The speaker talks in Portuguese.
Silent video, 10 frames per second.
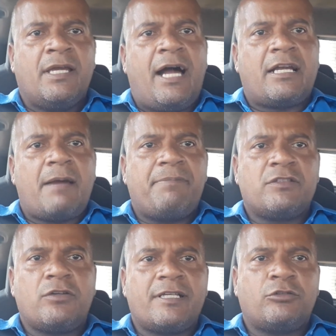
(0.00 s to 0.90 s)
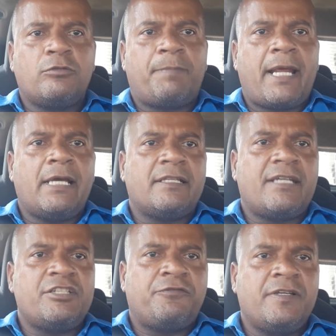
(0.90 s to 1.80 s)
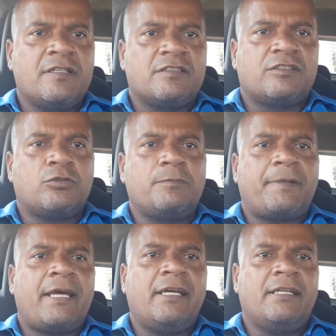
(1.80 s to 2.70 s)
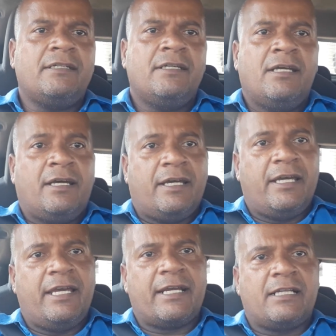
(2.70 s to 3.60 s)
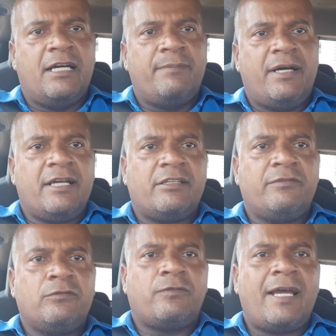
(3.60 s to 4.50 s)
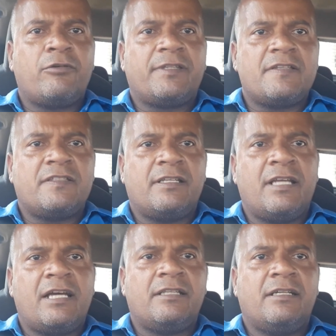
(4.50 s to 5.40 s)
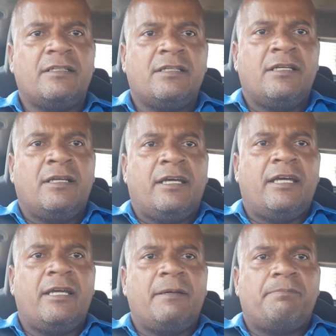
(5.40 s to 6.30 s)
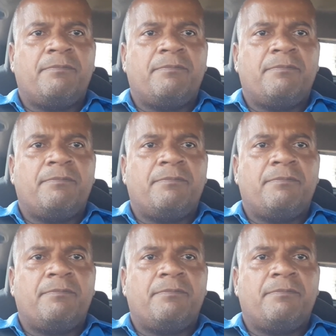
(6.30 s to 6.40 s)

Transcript: Aquela pessoa que tudo para ela está difícil Tudo para ela é reclamar, ah, que não vai acontecer nada é,